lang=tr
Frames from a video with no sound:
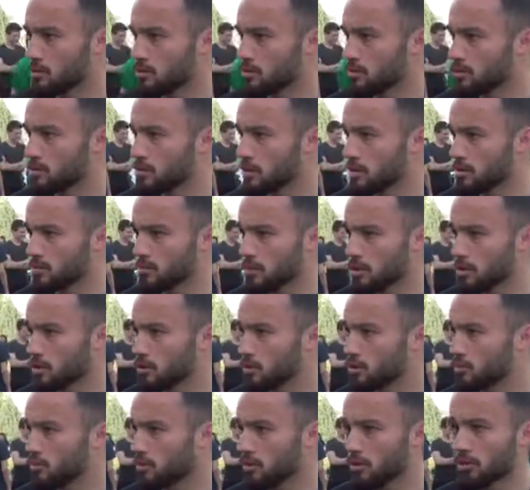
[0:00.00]
ki önceliğim
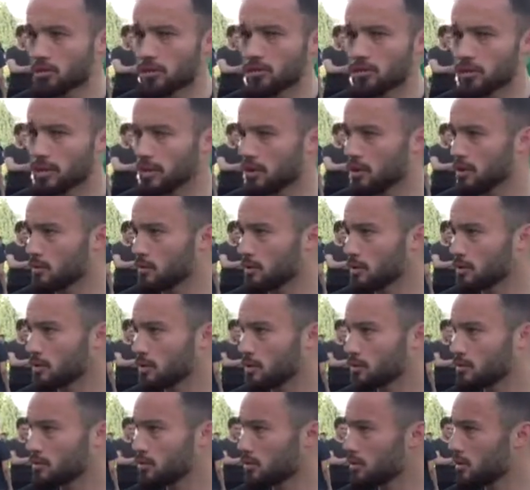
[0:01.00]
Deniz Spor ama beni
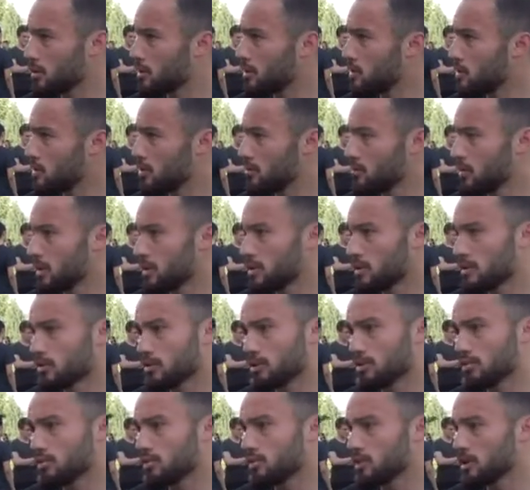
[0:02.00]
aramaktan sonra ben de
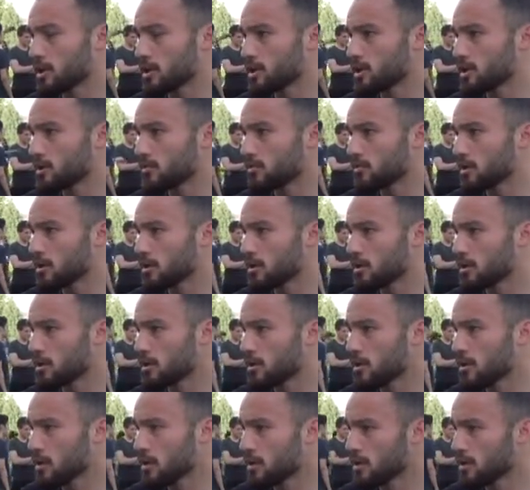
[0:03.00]
yoluma bakacağım yani.
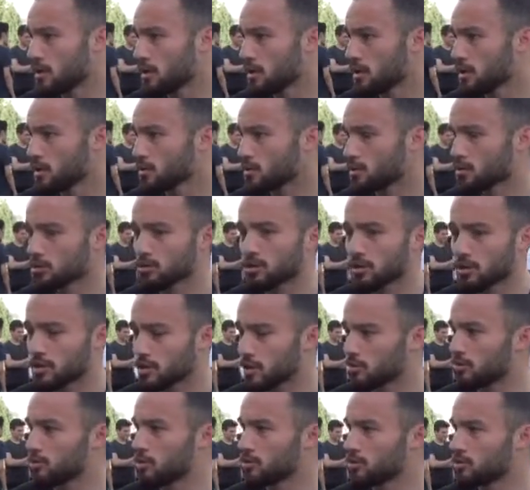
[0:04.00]
Sonuçta
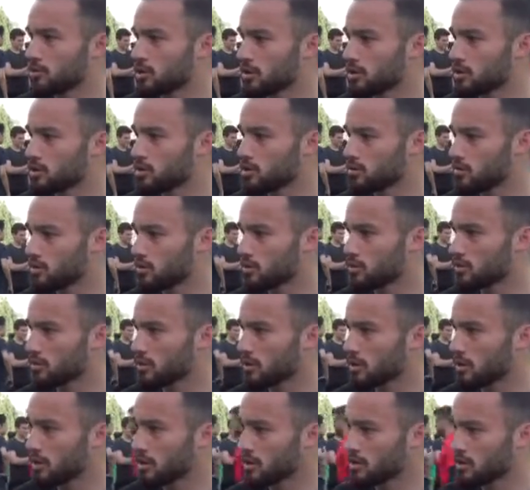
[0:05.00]
seviyoruz Deniz Spor'un
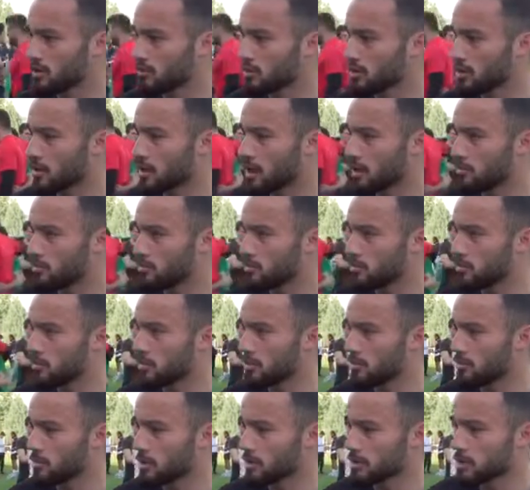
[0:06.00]
her zaman
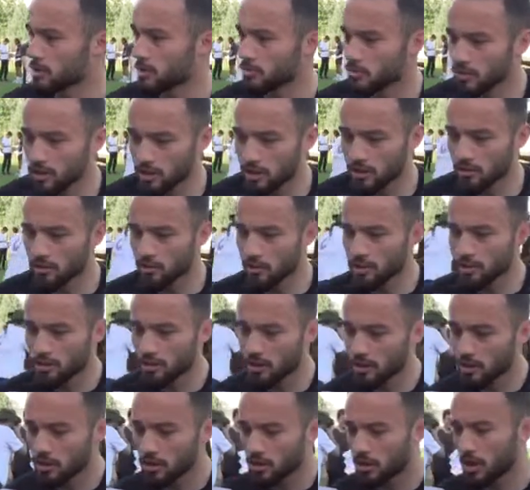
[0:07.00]
kalbimizde başka bir yeri var.
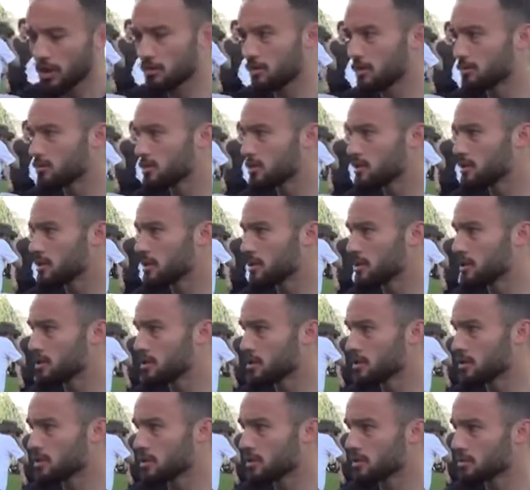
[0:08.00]
Ama biz de
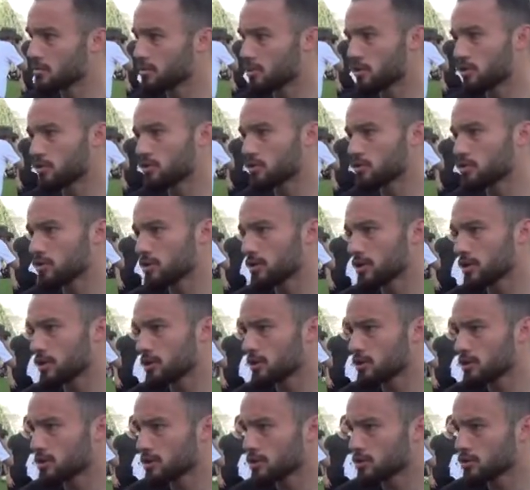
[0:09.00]

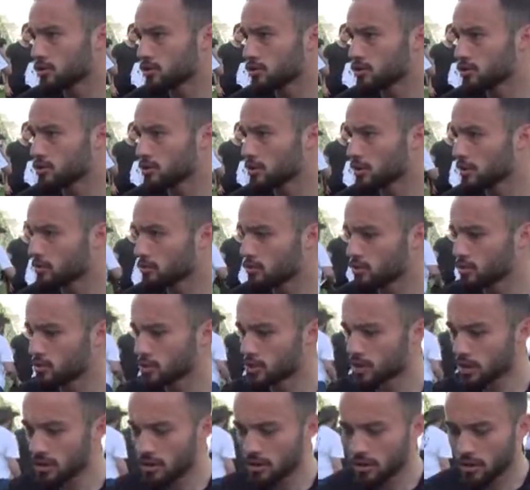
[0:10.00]
profesyoneliz sonuçta bu
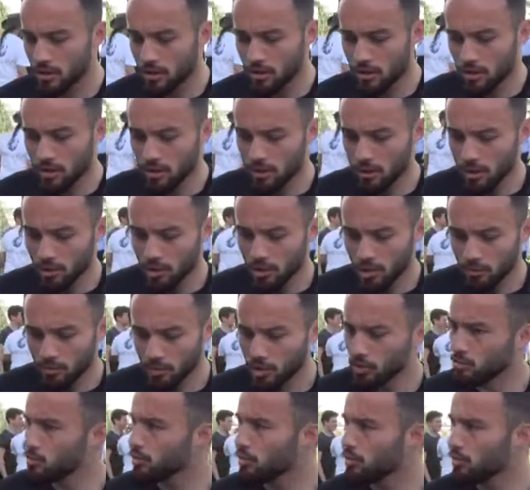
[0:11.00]
şeyde.
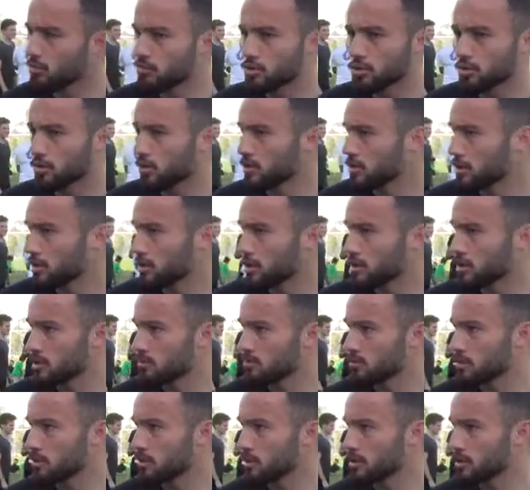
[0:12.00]
Bilmiyorum şu anda
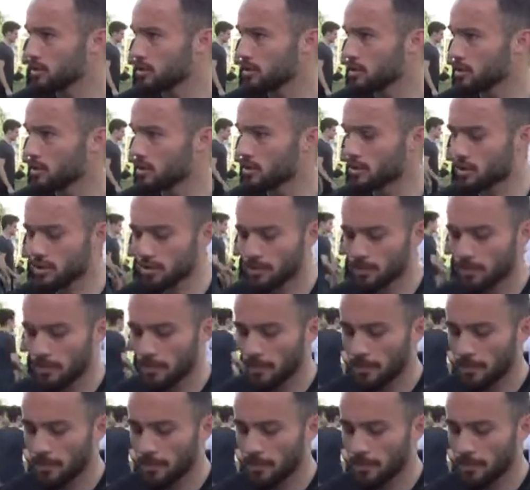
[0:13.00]
nasıl bir e,